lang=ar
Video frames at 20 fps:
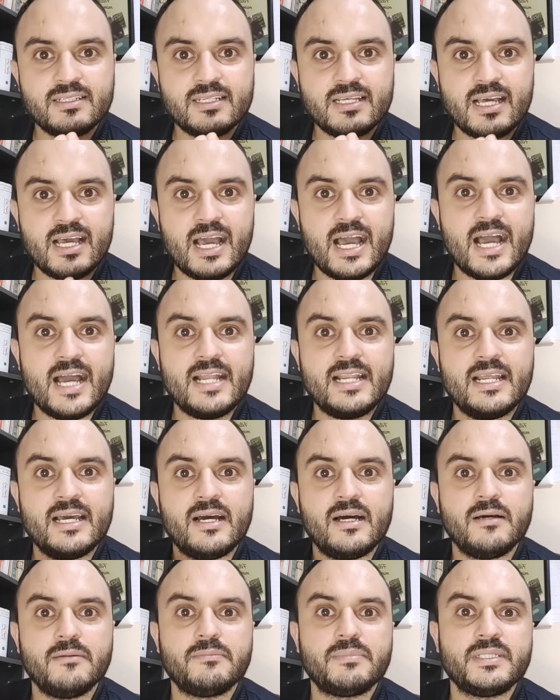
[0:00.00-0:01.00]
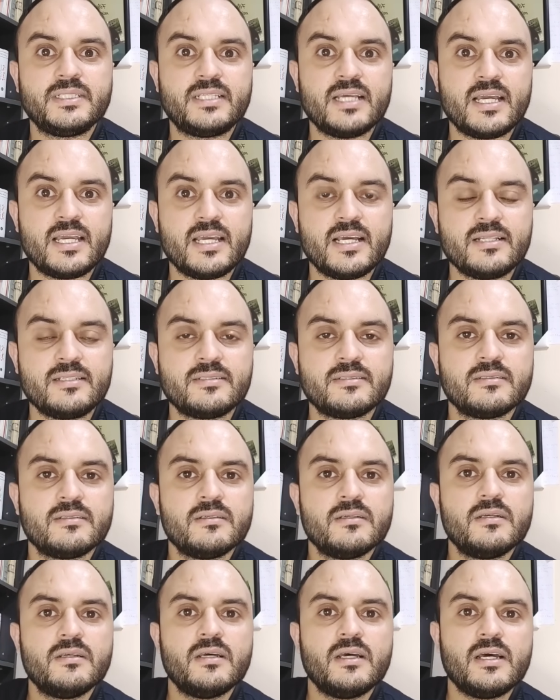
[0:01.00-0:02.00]
على بداية
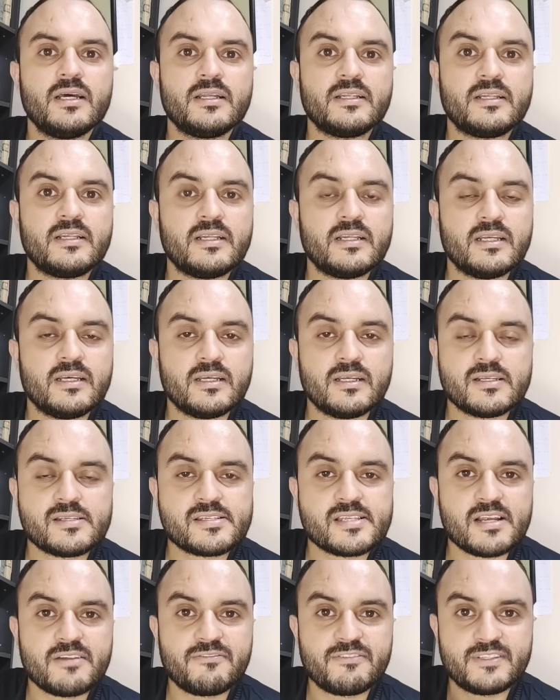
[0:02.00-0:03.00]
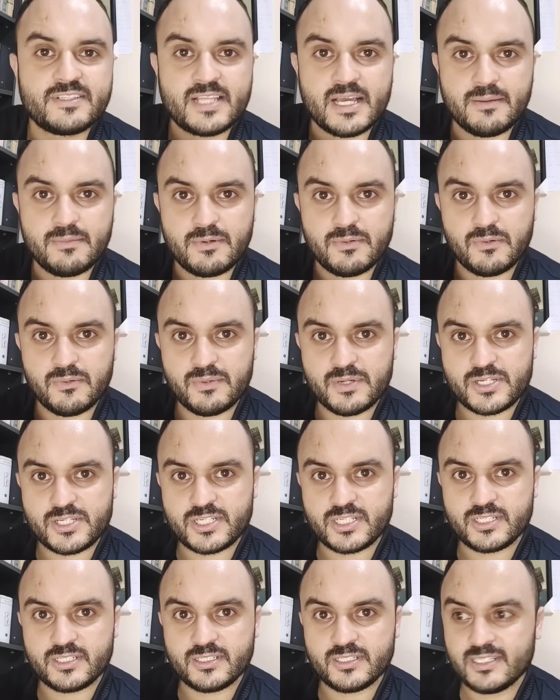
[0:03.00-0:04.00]
صرف الدعم
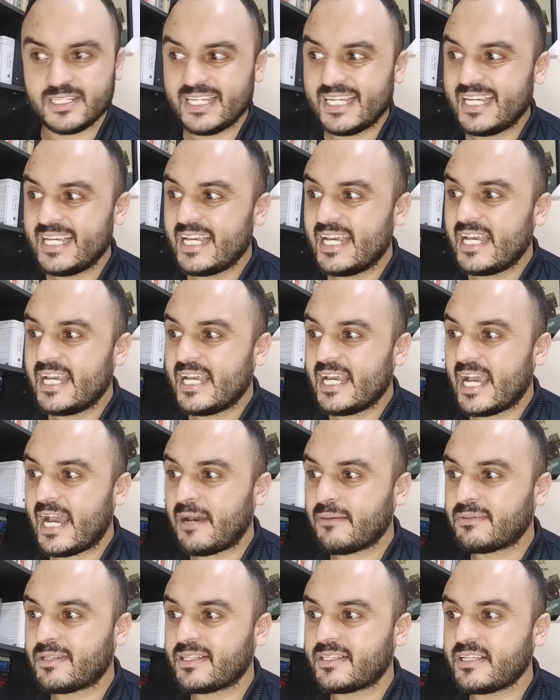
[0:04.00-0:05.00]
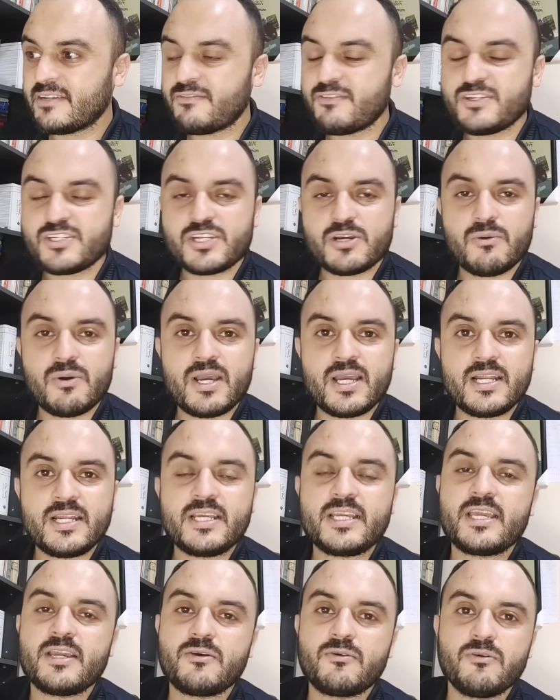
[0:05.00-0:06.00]
المباشر عبد اللطيف الجواهري
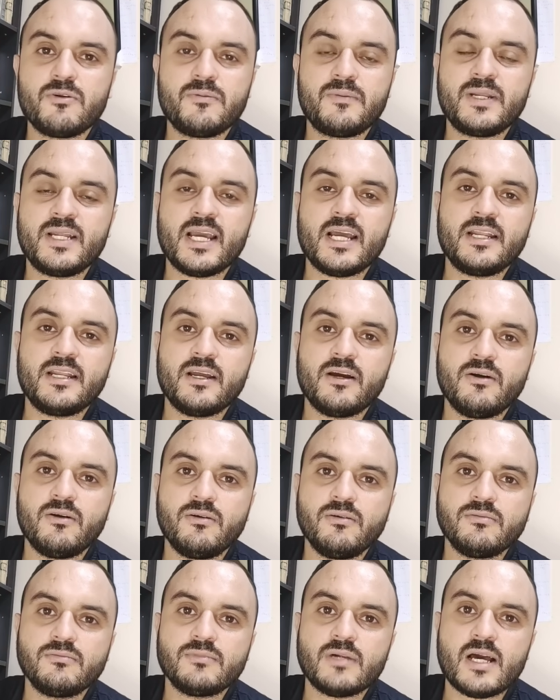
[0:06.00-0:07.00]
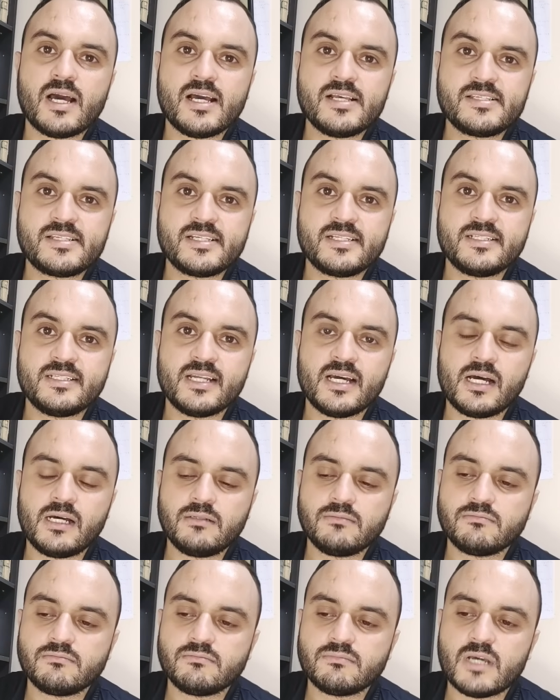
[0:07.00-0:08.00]
كيقول بلي انه
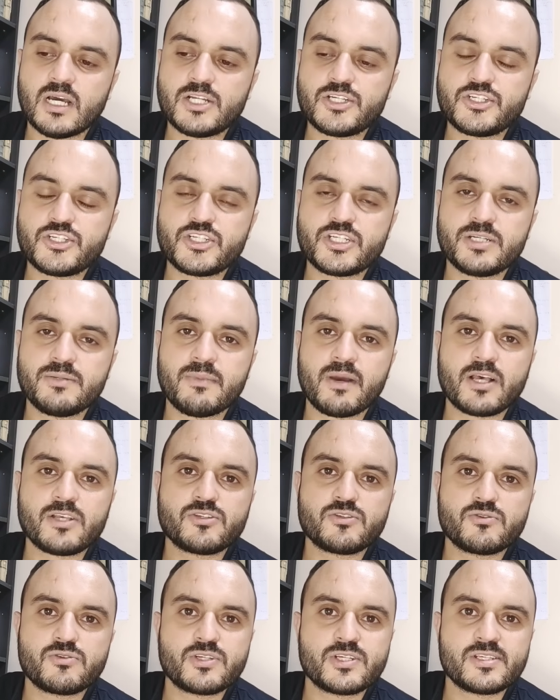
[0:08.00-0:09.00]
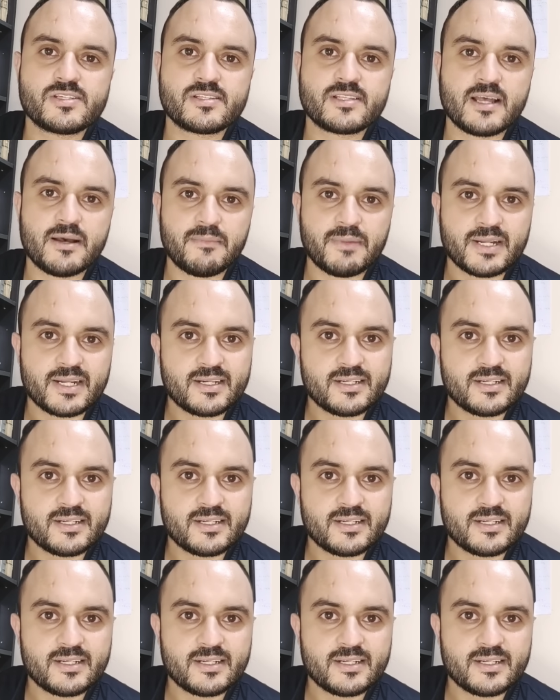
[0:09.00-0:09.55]
اسيدنا هذا الشيء ما خصوش يستمر